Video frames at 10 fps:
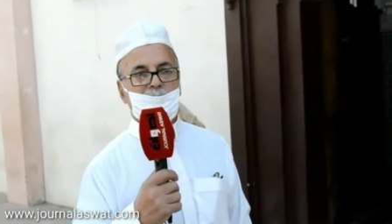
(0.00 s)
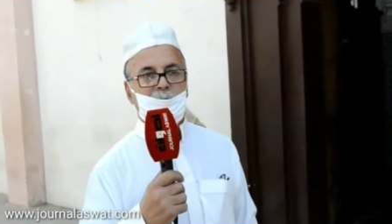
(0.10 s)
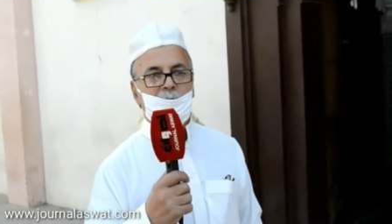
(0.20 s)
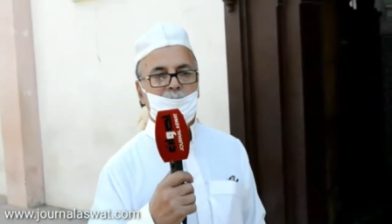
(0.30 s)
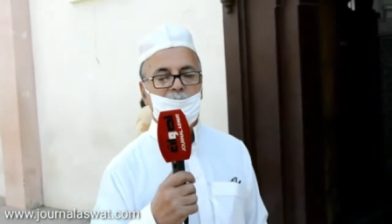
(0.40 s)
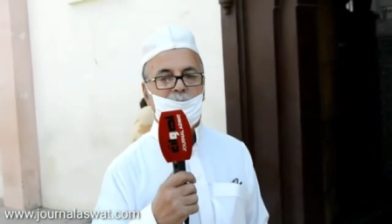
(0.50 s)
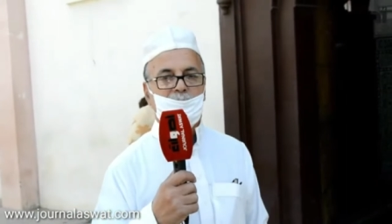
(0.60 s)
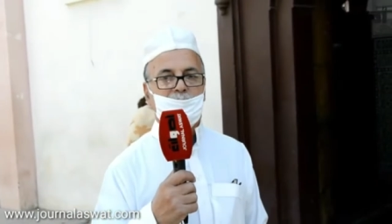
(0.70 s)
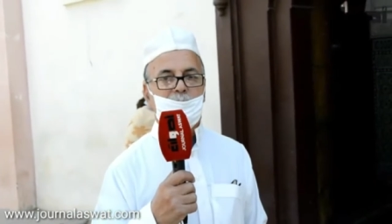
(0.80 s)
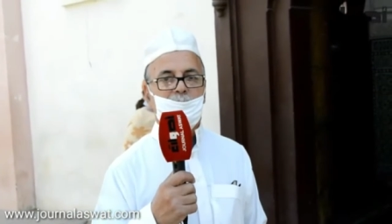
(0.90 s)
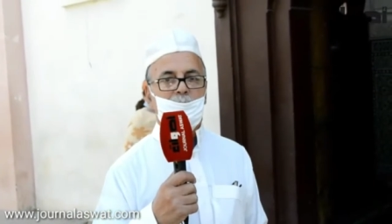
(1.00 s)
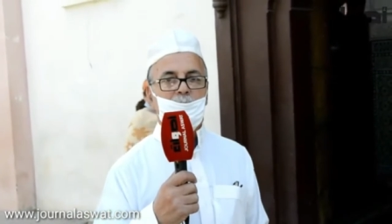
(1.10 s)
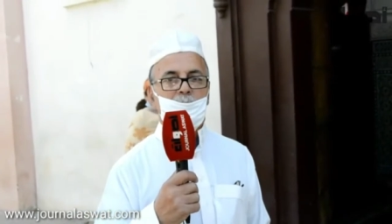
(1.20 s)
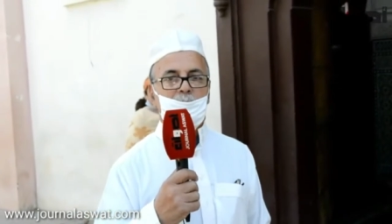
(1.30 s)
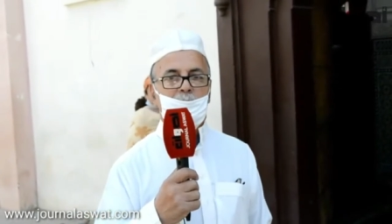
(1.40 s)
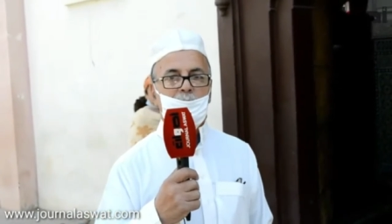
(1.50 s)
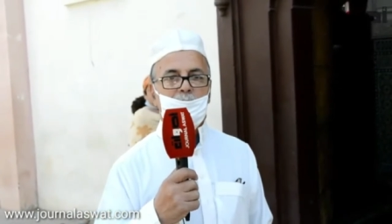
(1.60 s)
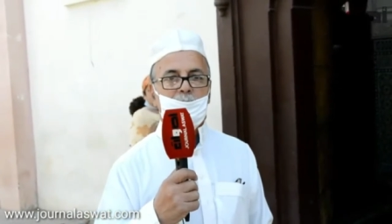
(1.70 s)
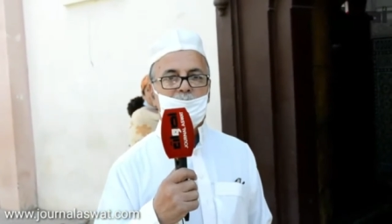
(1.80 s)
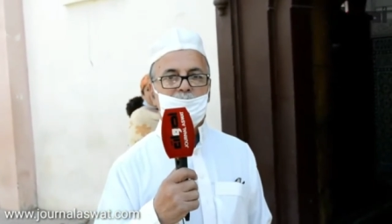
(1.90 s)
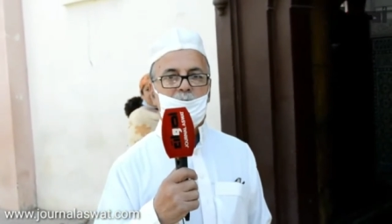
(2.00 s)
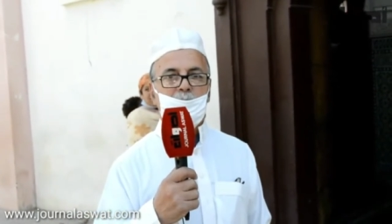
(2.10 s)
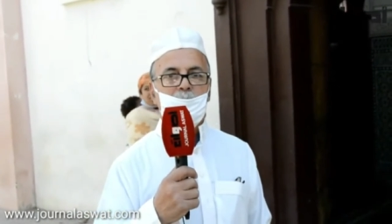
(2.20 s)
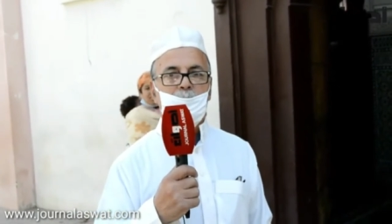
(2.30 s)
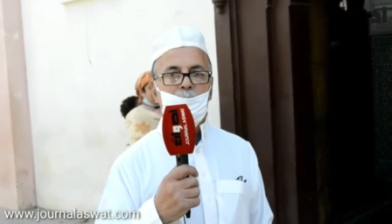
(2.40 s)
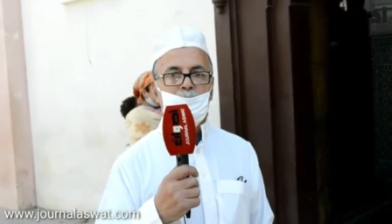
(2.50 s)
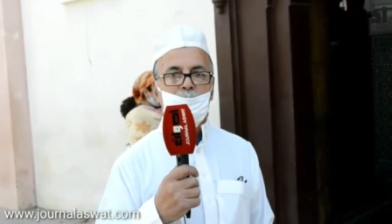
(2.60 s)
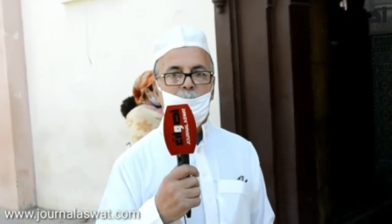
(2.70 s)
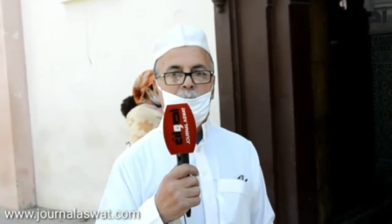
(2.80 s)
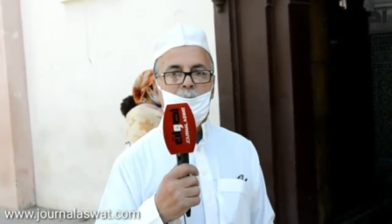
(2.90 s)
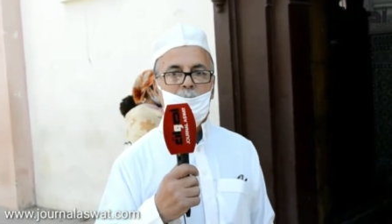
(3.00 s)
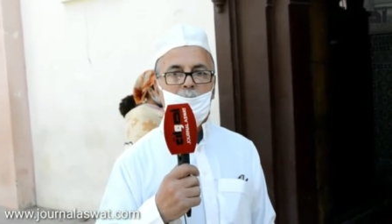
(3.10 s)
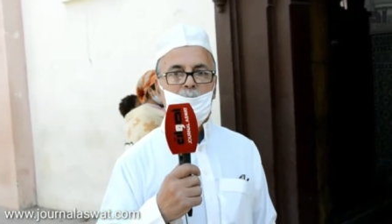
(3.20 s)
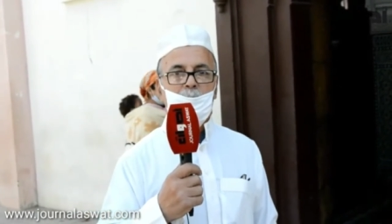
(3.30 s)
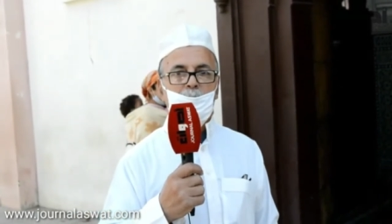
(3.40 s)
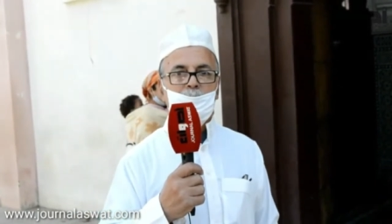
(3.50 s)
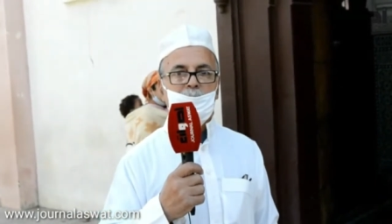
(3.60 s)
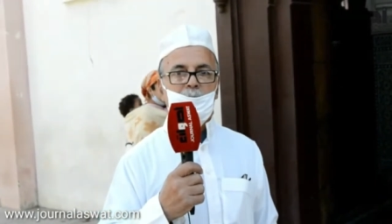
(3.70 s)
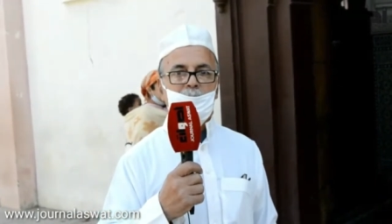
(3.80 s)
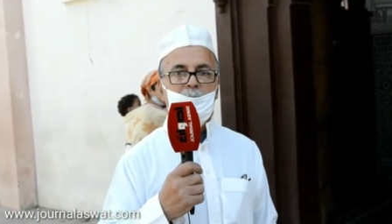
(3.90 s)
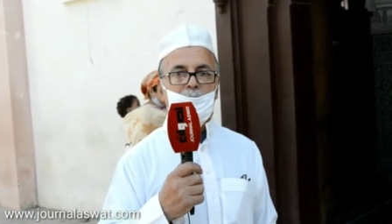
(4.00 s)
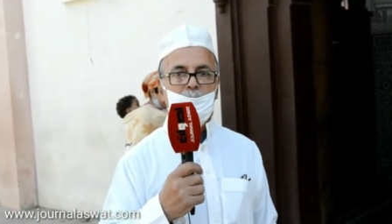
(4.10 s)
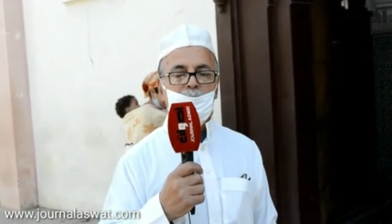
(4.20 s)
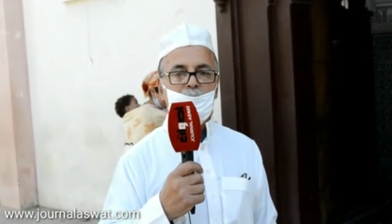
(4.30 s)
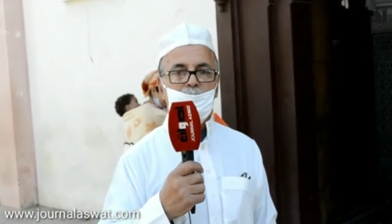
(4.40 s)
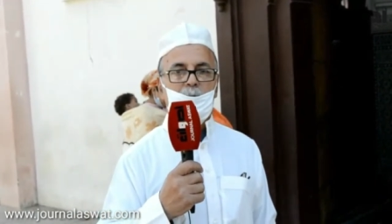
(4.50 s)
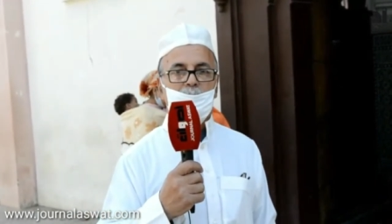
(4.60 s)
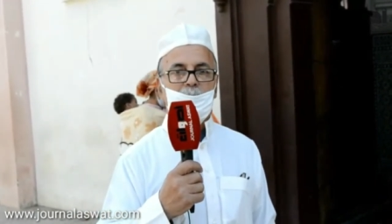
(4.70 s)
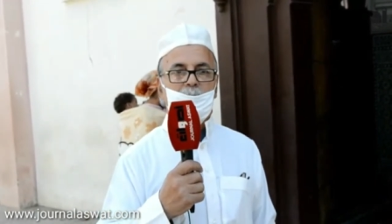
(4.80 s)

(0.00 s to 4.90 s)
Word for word: تحلتنا هذا الجمع باش نصليو يوم الجمعه وصلينا يوم الجمعه